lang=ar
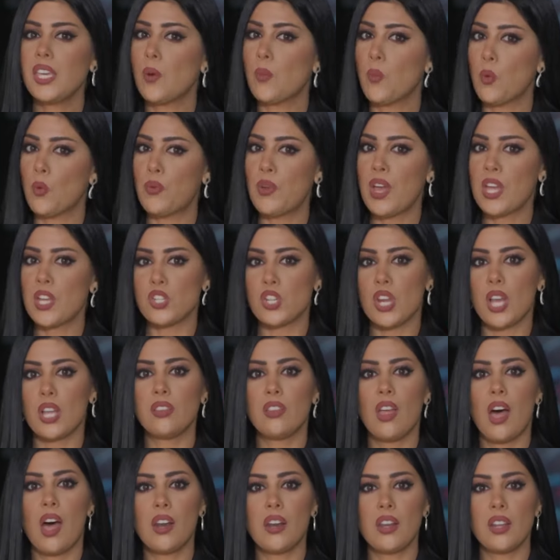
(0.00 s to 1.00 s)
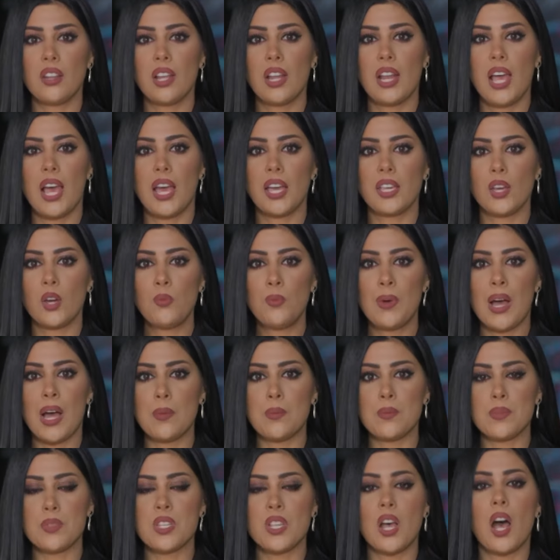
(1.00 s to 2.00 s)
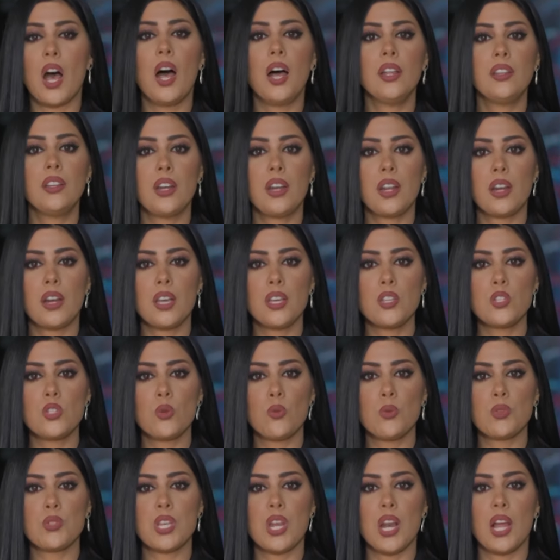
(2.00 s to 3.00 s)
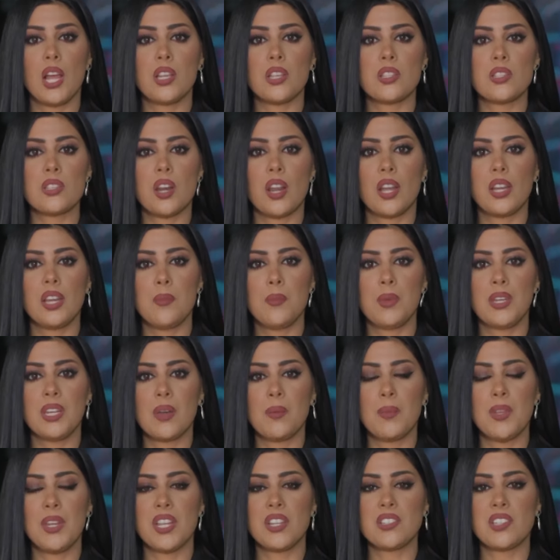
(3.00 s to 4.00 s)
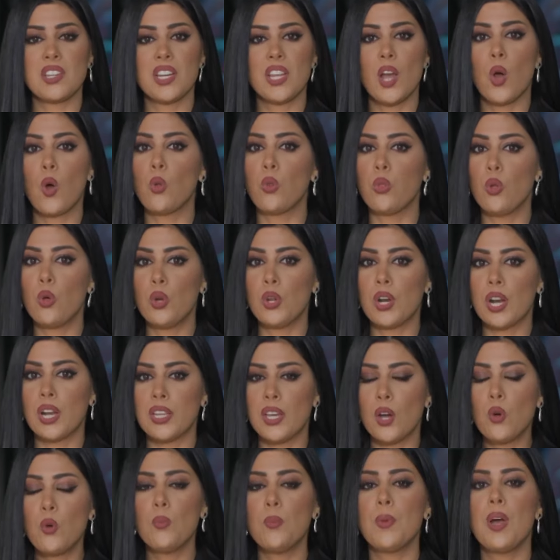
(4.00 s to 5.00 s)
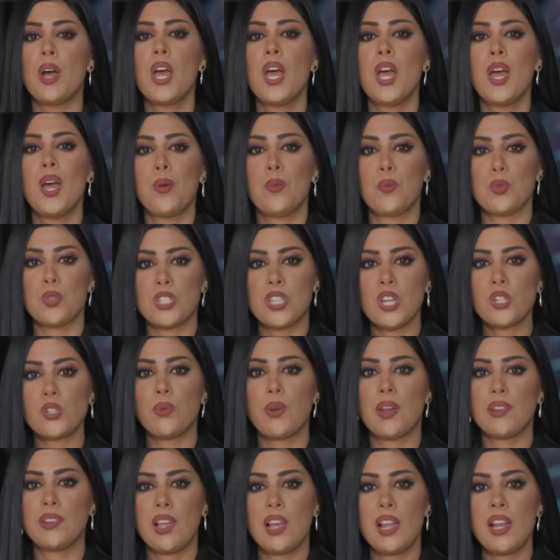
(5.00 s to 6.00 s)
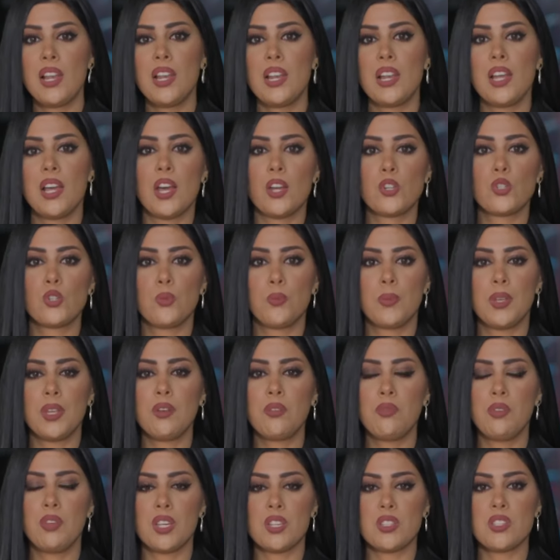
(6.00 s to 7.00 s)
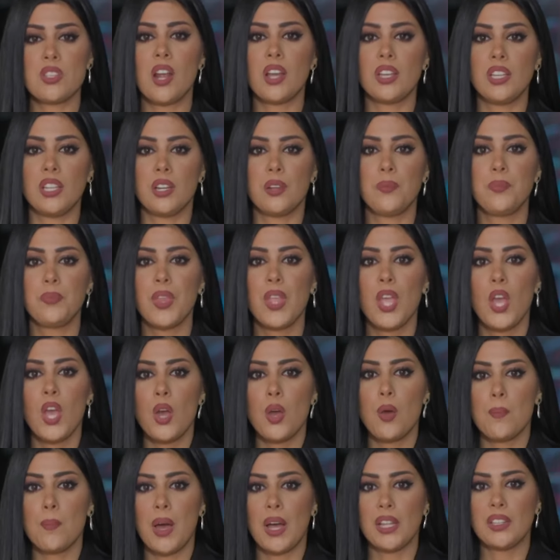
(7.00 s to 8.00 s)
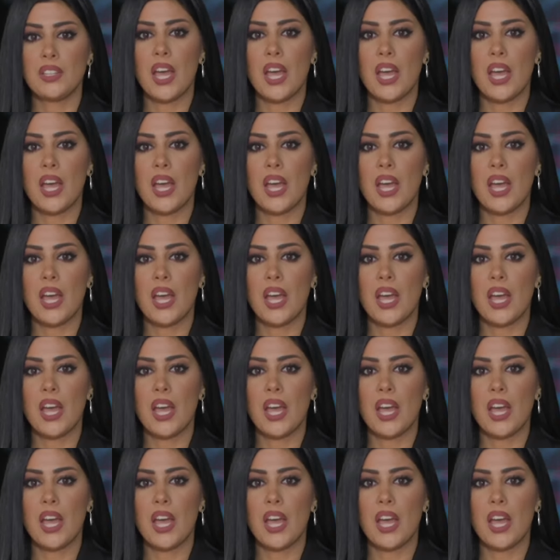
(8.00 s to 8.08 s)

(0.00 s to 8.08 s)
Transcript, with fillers: مفاجئة تعرض لها يوم أمس غادر رئيس الوزراء الإسرائيلي بنيامين نتنياهو ظهر اليوم مستشفى تل هاشومير في إسرائيل بعد